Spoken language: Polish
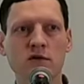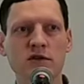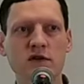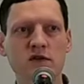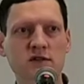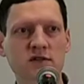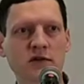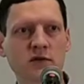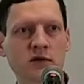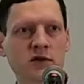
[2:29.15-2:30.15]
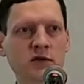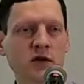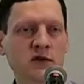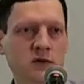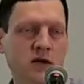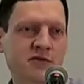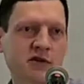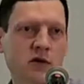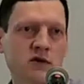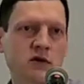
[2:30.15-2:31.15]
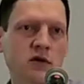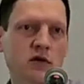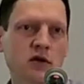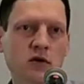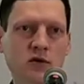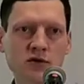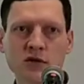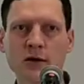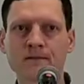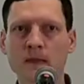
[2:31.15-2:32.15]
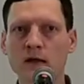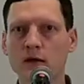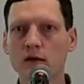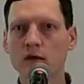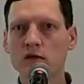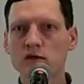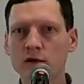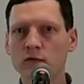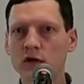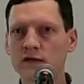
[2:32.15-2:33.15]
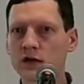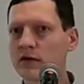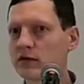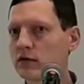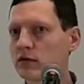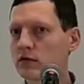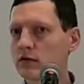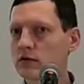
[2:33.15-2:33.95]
gdzie jest scena, do, gdzie do Jezusa przychodzi jego rodzina. Więc dwa krótkie fragmenty,